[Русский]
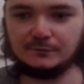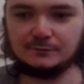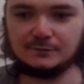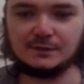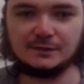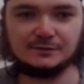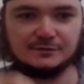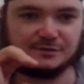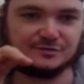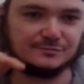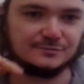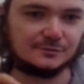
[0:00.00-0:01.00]
какая-то
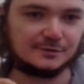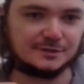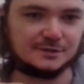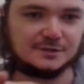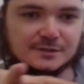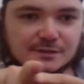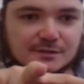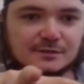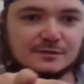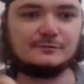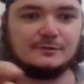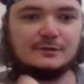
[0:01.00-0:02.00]
развилка
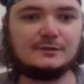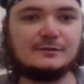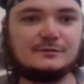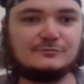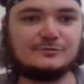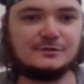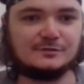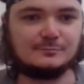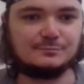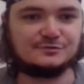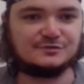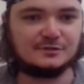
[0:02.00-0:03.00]
реки, да, и в ней там
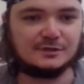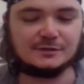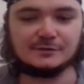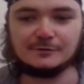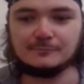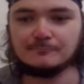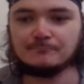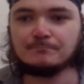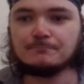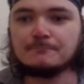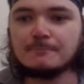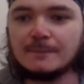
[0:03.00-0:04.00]
поселение,
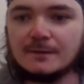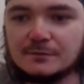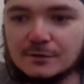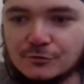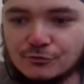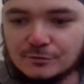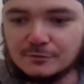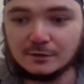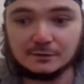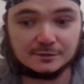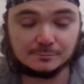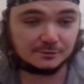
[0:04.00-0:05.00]
значит, а
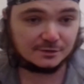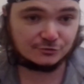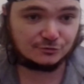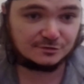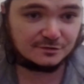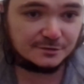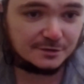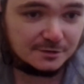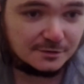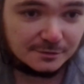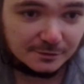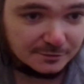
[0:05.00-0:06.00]
либо даже если
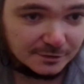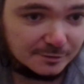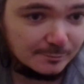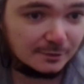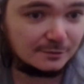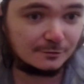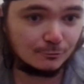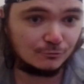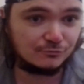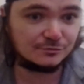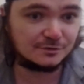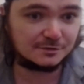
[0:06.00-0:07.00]
реки нет, они могли ров
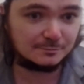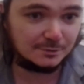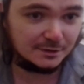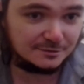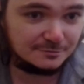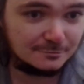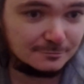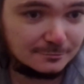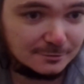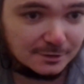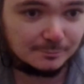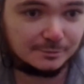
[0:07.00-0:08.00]
вырыть
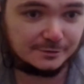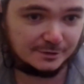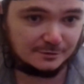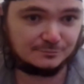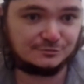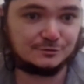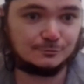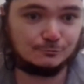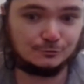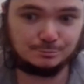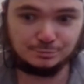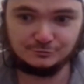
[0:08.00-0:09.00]
как бы рядом с
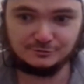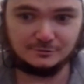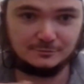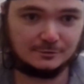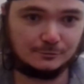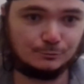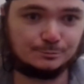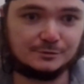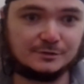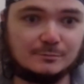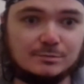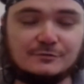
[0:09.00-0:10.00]
рекой, просто нахуй
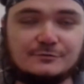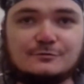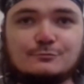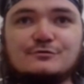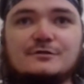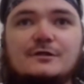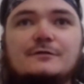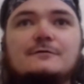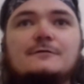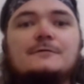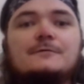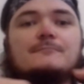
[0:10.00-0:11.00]
перенаправить эту срань
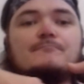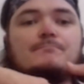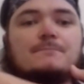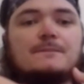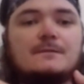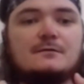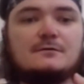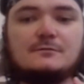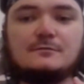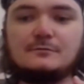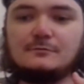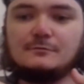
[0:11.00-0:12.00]
и
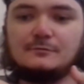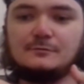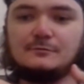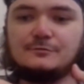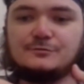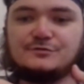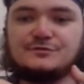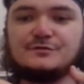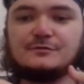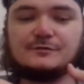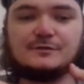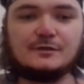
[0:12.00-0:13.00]
э,
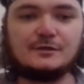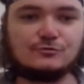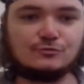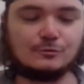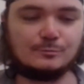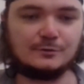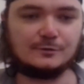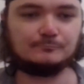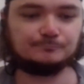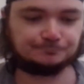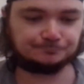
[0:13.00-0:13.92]
сделать так, чтобы